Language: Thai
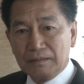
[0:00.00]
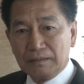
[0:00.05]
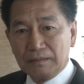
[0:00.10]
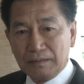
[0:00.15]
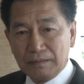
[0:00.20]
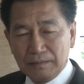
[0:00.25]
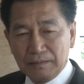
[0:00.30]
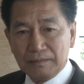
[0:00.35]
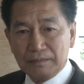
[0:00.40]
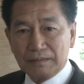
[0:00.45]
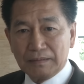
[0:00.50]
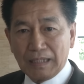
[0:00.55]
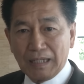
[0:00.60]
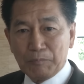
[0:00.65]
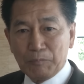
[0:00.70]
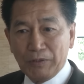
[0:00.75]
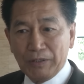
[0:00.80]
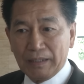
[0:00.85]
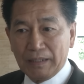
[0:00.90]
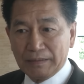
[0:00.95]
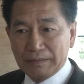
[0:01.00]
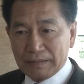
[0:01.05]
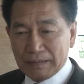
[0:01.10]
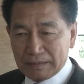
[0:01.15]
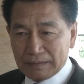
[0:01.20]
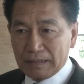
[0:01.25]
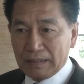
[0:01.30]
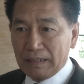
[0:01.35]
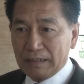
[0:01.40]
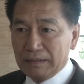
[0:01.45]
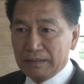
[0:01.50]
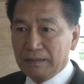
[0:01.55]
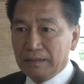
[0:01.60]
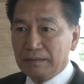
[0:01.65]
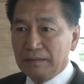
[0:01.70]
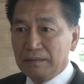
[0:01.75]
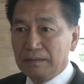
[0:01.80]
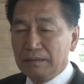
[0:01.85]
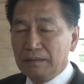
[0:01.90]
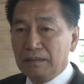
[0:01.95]
คือการบริหารจัดการเนี่ย
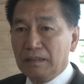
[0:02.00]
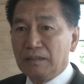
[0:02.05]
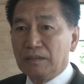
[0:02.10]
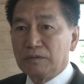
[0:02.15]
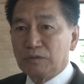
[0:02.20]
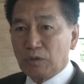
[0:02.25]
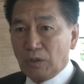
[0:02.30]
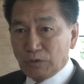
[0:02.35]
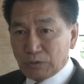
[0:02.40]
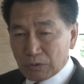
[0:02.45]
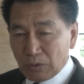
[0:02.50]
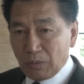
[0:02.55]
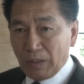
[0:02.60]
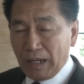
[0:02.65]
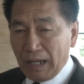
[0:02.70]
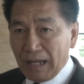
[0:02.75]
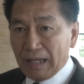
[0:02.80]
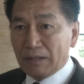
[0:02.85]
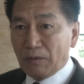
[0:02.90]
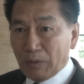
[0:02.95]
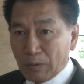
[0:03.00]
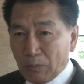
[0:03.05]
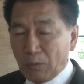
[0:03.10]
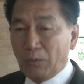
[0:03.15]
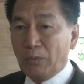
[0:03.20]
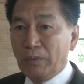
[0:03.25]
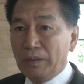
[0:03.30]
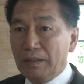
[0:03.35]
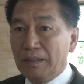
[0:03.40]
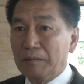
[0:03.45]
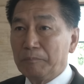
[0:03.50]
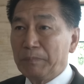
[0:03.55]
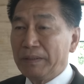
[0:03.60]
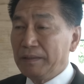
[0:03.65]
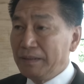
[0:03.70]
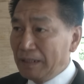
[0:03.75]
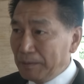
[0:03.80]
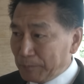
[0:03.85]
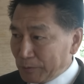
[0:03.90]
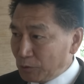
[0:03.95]
สสห้าร้อยคนเนี่ยเป็น
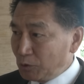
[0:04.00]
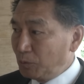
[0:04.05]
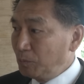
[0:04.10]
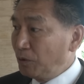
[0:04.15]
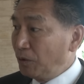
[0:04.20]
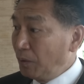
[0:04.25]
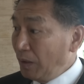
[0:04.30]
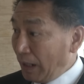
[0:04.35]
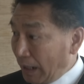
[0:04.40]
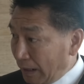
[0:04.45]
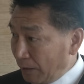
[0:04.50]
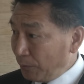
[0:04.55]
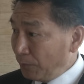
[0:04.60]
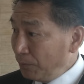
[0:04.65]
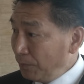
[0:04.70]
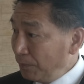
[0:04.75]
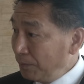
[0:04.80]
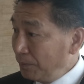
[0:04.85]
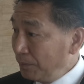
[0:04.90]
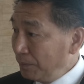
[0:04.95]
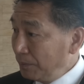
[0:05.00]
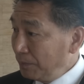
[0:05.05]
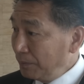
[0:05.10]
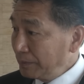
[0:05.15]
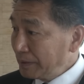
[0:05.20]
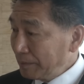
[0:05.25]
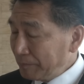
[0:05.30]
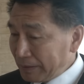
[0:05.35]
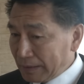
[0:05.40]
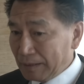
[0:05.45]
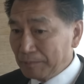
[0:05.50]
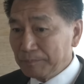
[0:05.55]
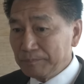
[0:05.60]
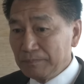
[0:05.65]
ที่ประชุมของเขาใช่ไหมครับ